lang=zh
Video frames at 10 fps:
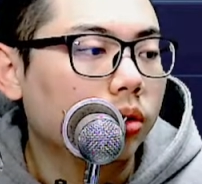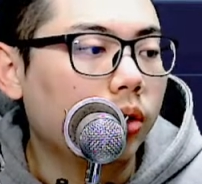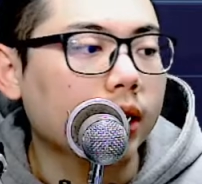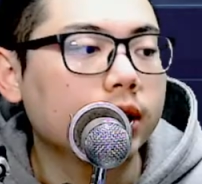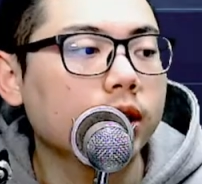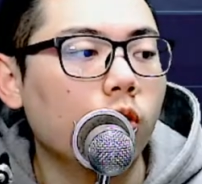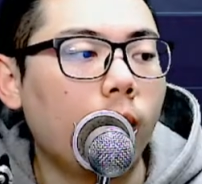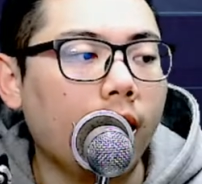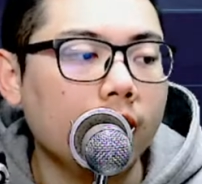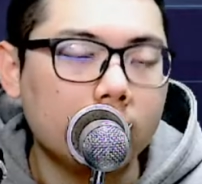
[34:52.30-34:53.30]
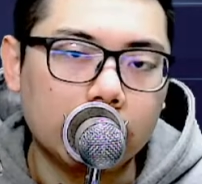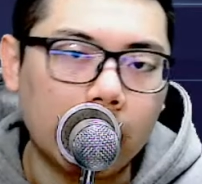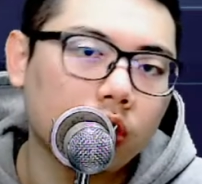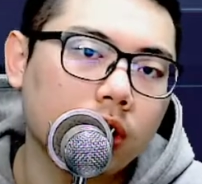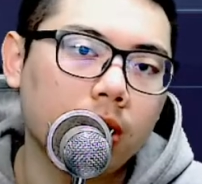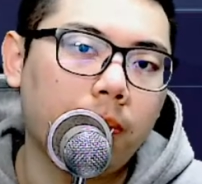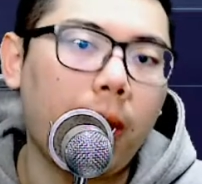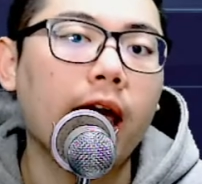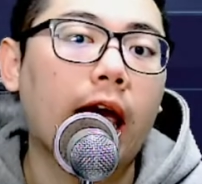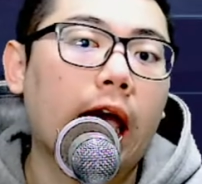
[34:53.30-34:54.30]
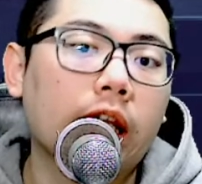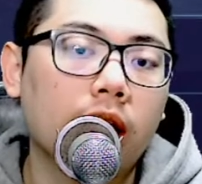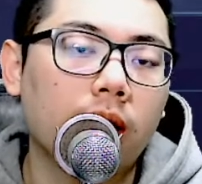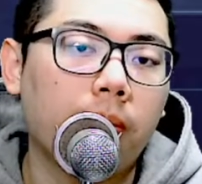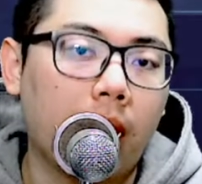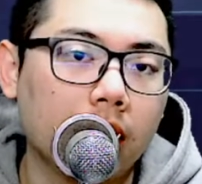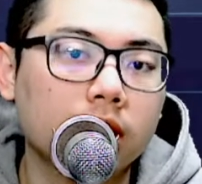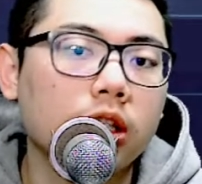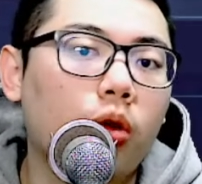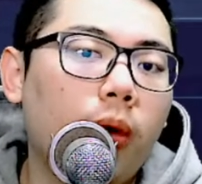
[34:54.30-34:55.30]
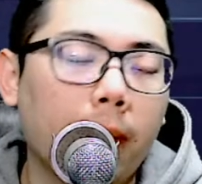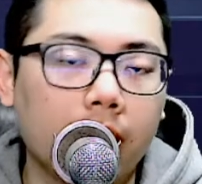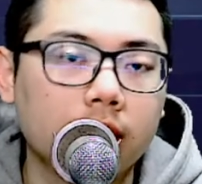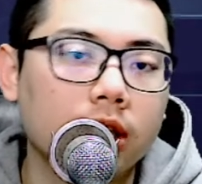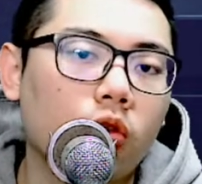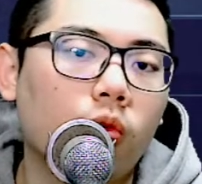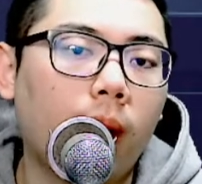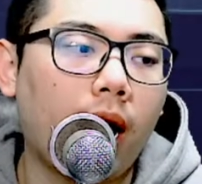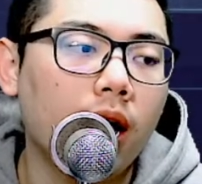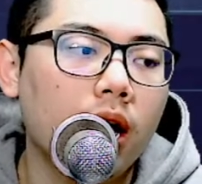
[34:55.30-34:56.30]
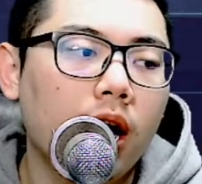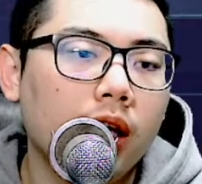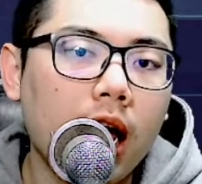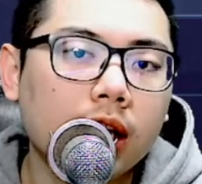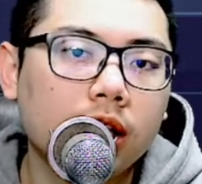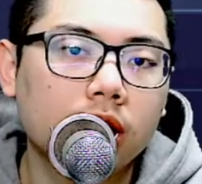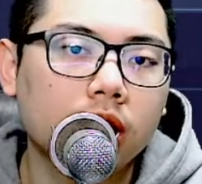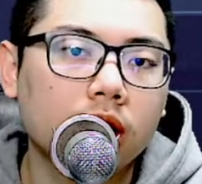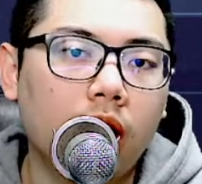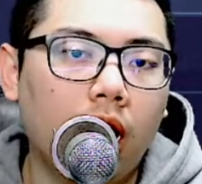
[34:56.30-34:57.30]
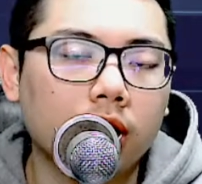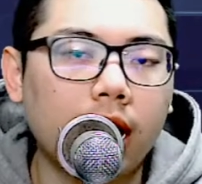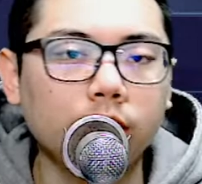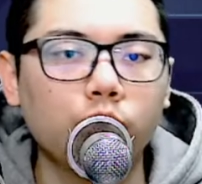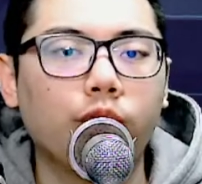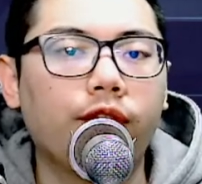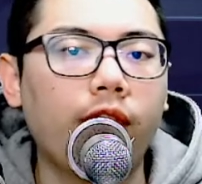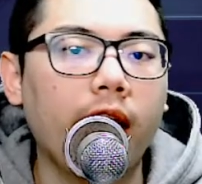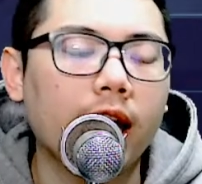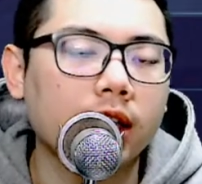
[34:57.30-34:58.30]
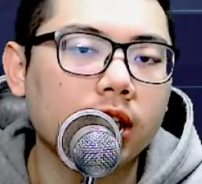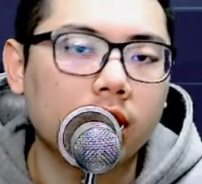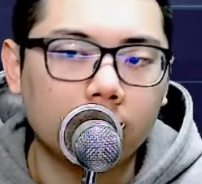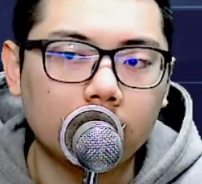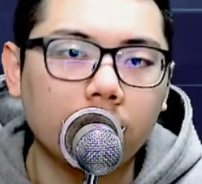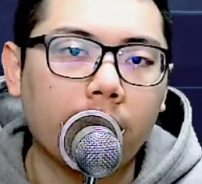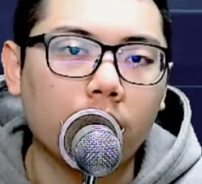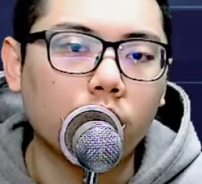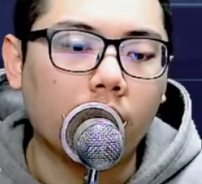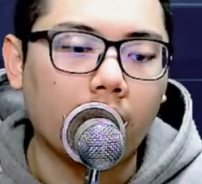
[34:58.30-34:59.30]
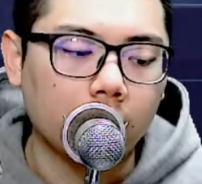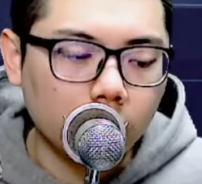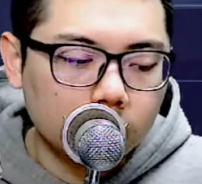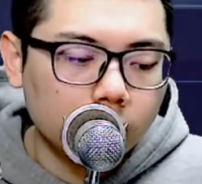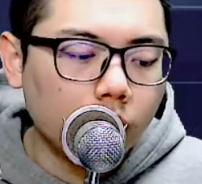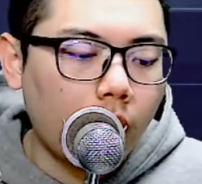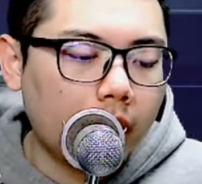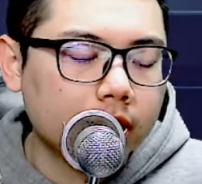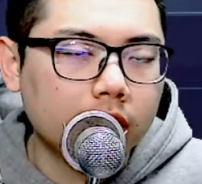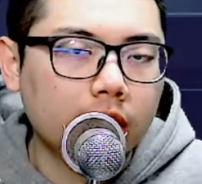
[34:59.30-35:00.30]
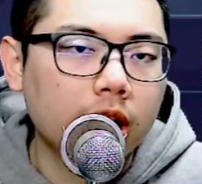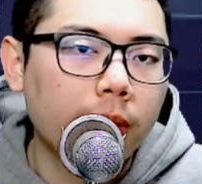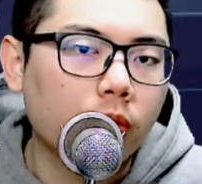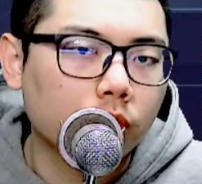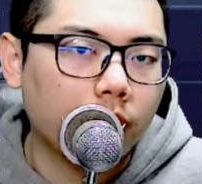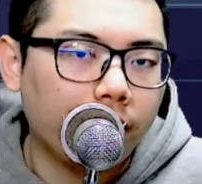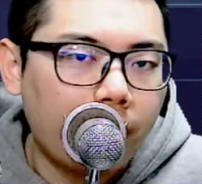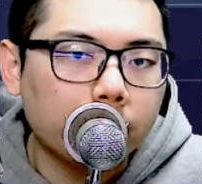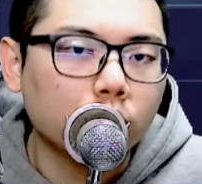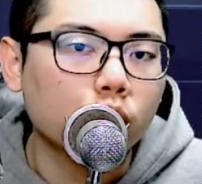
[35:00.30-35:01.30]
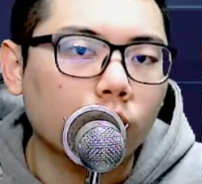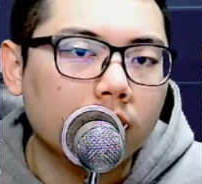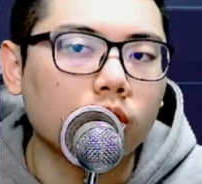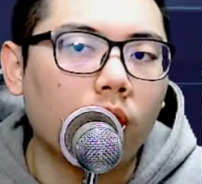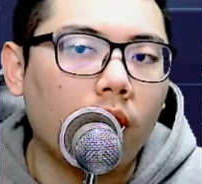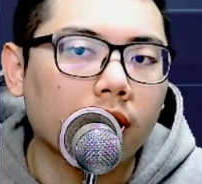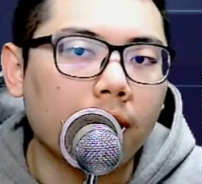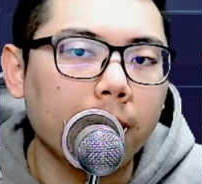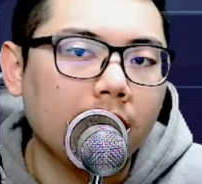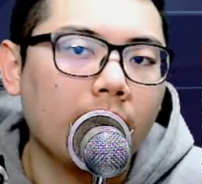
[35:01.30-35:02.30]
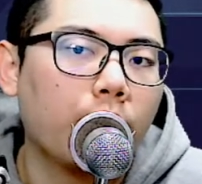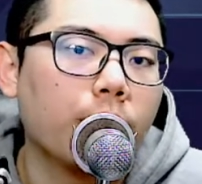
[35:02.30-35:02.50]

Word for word: 对啊，四点五帕利息，那就是配给你每年四点五帕，每年四点五帕。那其实呃，它是属于非累进型的特别股了，也就是如果它今年特别股发不出股利的状况，它明年也不会